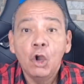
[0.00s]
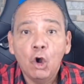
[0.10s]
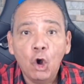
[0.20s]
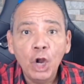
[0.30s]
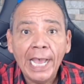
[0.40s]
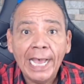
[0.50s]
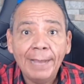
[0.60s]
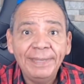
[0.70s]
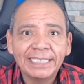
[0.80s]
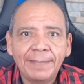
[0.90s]
Hola,
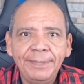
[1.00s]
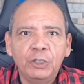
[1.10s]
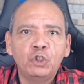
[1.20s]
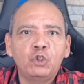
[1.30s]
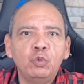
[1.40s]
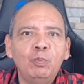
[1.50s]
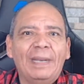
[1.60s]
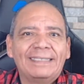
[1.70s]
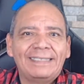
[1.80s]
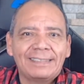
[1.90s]
amigas, amigos, un
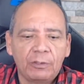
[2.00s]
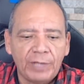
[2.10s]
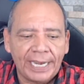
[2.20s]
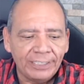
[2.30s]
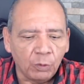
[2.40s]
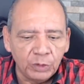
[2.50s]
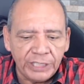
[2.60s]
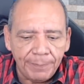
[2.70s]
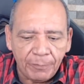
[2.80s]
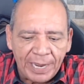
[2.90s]
placer saludarles. Como
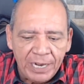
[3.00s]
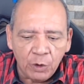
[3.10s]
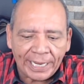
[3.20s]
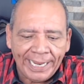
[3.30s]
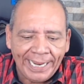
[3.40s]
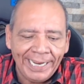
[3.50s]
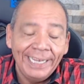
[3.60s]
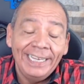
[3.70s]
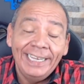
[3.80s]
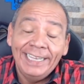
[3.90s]
siempre, bueno que
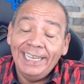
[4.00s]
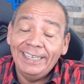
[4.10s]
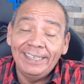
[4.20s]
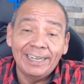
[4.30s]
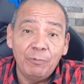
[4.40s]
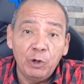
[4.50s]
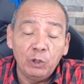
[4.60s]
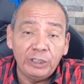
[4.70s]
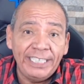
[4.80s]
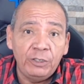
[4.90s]

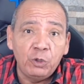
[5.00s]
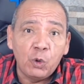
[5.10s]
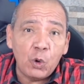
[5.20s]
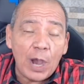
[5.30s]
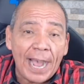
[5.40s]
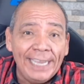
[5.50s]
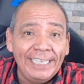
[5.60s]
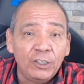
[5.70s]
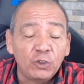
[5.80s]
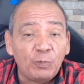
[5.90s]
revoltijo hay
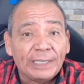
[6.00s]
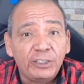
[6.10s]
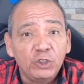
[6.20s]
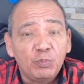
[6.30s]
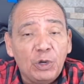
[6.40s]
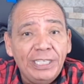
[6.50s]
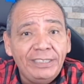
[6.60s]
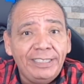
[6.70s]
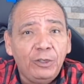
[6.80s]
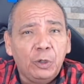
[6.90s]
en los partidos
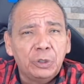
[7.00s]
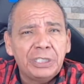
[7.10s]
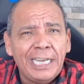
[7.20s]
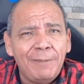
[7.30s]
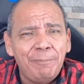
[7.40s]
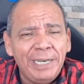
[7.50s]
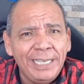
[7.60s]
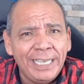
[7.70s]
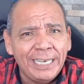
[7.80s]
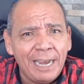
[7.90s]
políticos, en el PRI
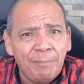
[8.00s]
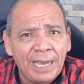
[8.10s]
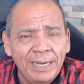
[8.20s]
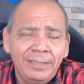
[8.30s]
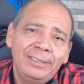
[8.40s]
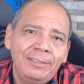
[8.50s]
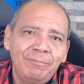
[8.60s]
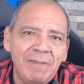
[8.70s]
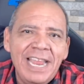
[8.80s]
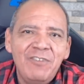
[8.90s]
y en el PAN,
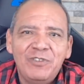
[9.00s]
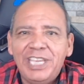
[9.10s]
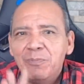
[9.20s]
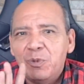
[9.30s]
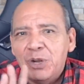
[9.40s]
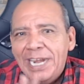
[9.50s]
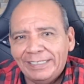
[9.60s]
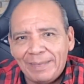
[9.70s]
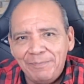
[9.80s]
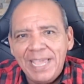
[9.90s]
bueno, y en Morena
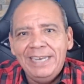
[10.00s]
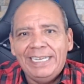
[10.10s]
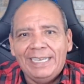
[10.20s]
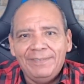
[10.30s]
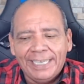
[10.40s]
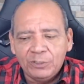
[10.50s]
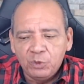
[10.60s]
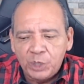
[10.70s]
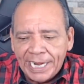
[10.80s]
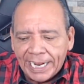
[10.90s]
también. Ya ve que
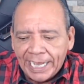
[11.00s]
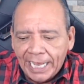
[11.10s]
Susana